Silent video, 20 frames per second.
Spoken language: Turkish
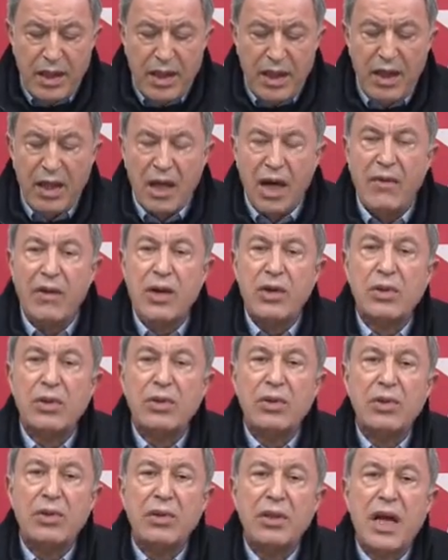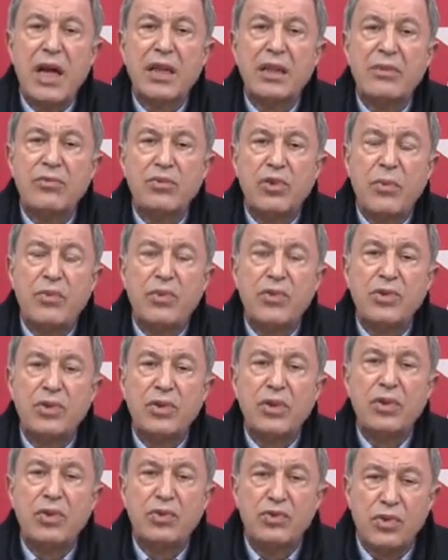hava yolu yardım
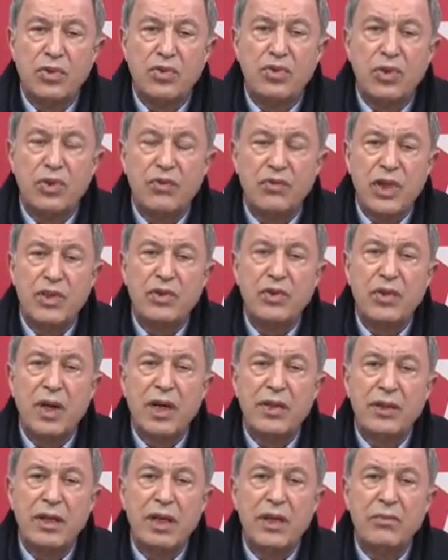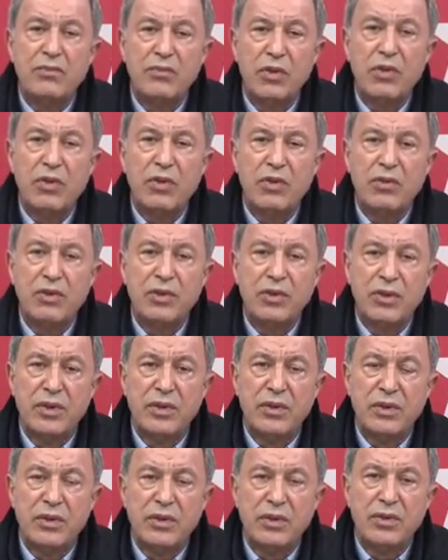köprüsünü kurduk ve şu anda bu e,
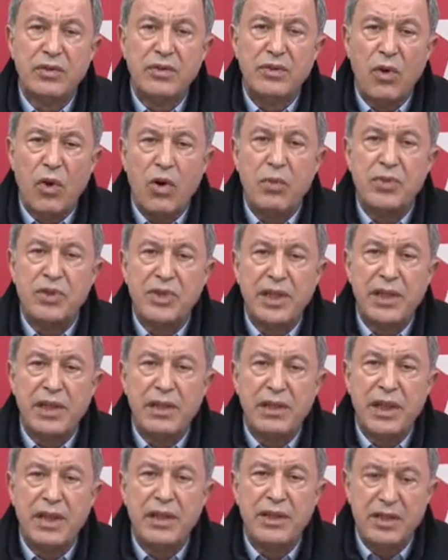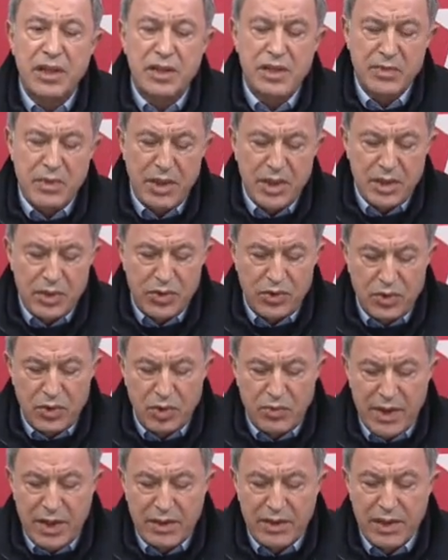yoğun bir şekilde çalışmaları
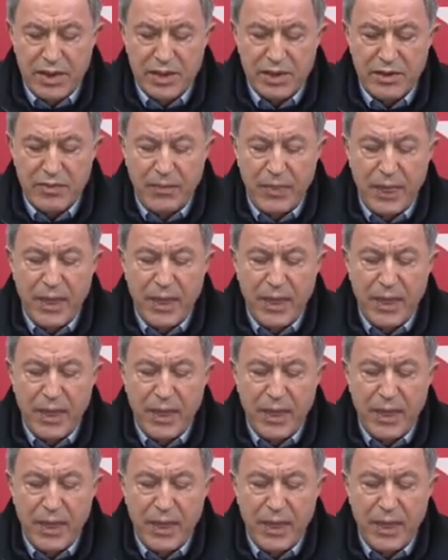sürdürmektedir.